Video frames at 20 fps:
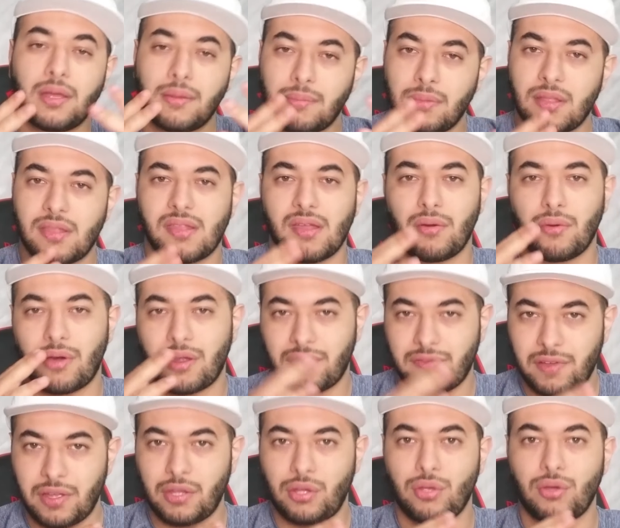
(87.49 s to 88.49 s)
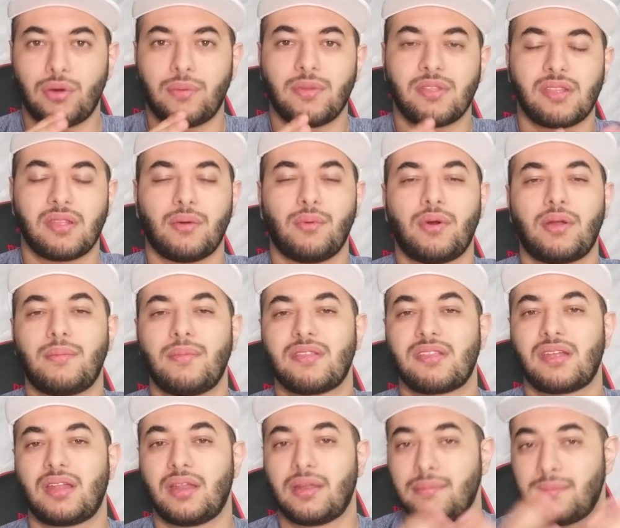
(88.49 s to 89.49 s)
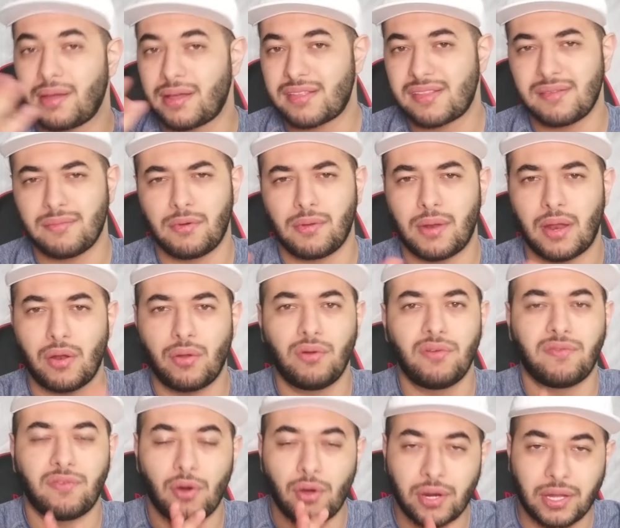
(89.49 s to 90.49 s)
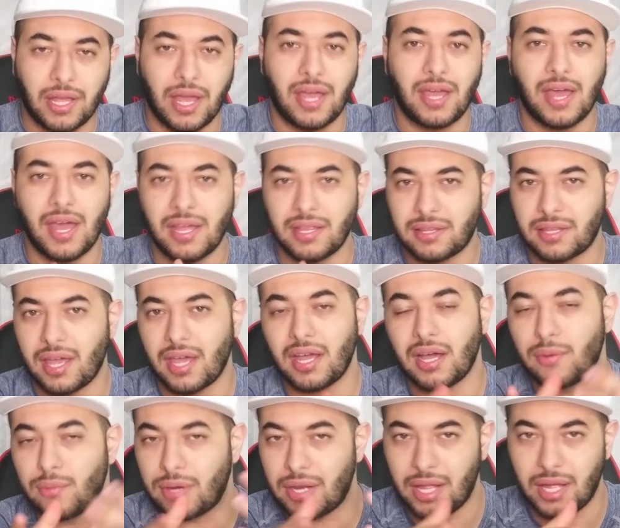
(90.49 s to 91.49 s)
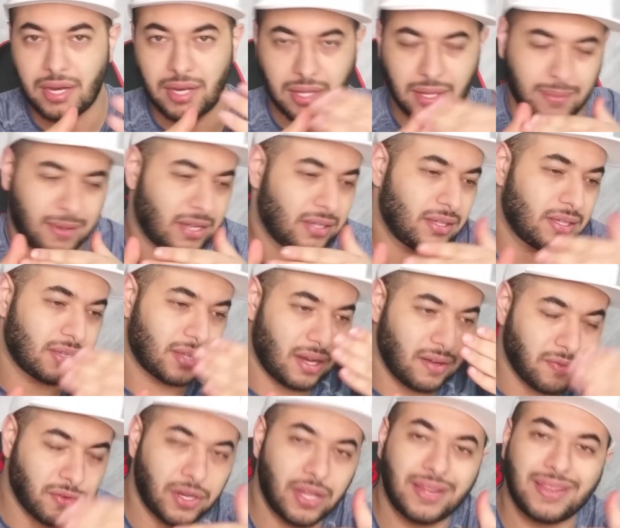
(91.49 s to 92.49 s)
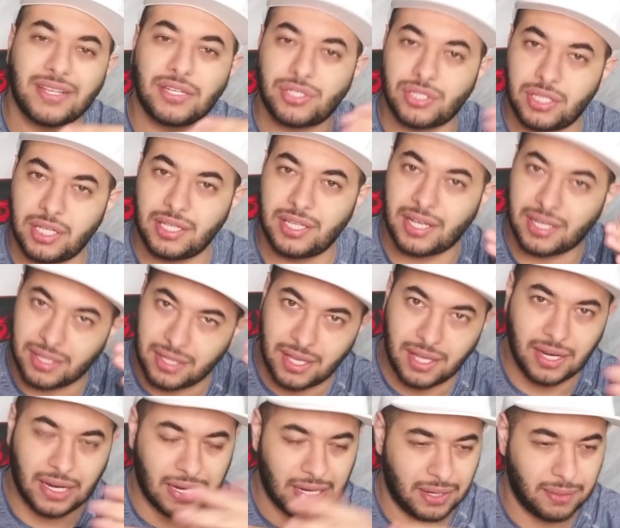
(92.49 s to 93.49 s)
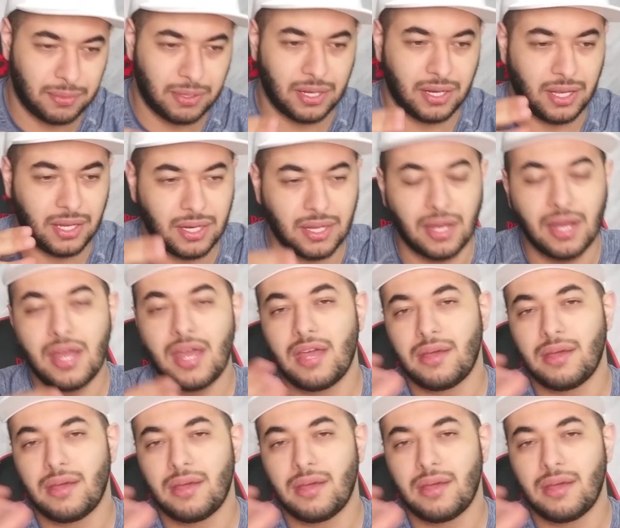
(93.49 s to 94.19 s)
بتصور فيديو بتصور مثلا ماكسيموم لنقول 4K 8K او اللي هن طبعا التليفونات الجديده كثير يلي يمكن نحن